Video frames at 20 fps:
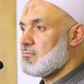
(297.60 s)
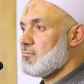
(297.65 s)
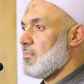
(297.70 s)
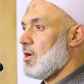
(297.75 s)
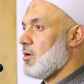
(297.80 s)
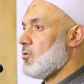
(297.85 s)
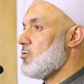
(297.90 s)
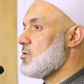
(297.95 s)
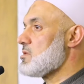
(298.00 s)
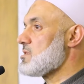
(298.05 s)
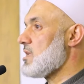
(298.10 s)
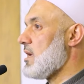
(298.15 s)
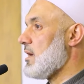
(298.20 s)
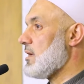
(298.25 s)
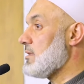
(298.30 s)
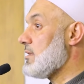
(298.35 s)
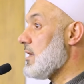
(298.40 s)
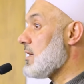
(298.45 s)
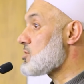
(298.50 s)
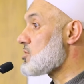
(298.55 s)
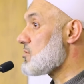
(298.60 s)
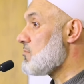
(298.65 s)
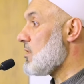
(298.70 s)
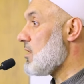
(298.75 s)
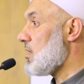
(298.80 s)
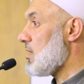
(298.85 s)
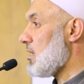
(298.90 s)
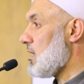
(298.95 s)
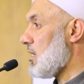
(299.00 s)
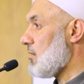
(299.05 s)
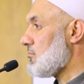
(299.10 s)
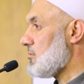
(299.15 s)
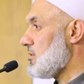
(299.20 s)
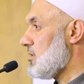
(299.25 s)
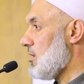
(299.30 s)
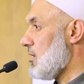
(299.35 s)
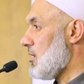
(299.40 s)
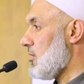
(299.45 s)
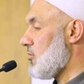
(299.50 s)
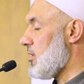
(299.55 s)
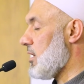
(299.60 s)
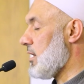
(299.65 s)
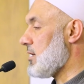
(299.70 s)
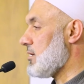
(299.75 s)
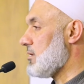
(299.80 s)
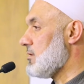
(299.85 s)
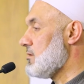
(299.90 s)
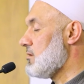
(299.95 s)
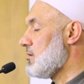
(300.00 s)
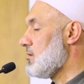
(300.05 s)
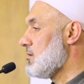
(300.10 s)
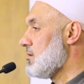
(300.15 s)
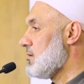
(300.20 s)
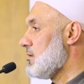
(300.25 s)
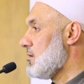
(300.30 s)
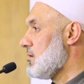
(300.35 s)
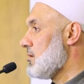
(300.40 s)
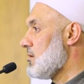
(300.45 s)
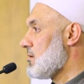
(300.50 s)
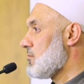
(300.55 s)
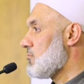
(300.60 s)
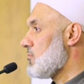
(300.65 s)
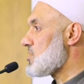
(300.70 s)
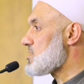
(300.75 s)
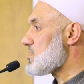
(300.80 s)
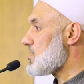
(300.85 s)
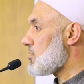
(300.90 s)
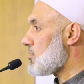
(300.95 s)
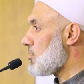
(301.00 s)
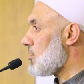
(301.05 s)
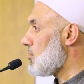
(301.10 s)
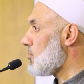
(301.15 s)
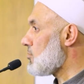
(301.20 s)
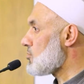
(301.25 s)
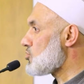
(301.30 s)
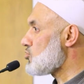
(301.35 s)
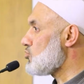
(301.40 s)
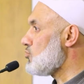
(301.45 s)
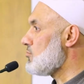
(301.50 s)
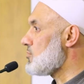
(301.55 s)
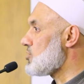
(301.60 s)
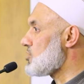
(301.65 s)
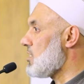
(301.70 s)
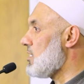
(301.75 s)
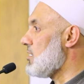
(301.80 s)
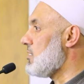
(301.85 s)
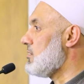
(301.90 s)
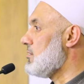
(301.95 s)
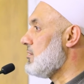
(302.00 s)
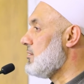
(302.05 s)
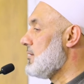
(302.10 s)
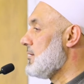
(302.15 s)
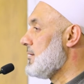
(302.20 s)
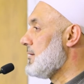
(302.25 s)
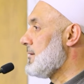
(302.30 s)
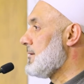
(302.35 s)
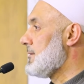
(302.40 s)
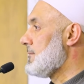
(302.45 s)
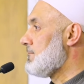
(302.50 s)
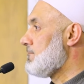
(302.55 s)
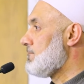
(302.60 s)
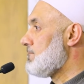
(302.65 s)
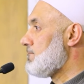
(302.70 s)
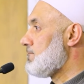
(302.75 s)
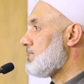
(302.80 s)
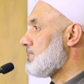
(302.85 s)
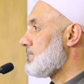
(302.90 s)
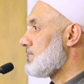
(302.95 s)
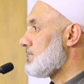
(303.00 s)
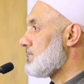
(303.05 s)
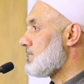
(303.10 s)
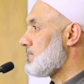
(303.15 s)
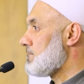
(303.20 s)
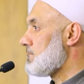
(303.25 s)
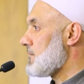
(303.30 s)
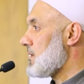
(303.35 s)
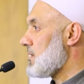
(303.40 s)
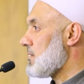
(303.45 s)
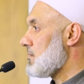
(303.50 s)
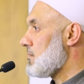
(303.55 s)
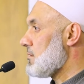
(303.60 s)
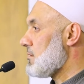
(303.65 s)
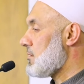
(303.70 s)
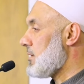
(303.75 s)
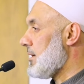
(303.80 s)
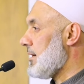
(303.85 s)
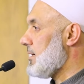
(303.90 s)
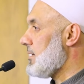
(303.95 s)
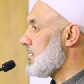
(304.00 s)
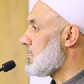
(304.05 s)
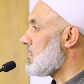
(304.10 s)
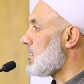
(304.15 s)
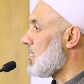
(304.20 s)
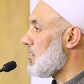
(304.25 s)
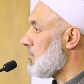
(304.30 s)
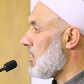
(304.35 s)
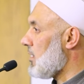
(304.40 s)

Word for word: معقول الساعة 11 بالليل عم تدق لواحد بس تقول له شو مشان آه، رحلتنا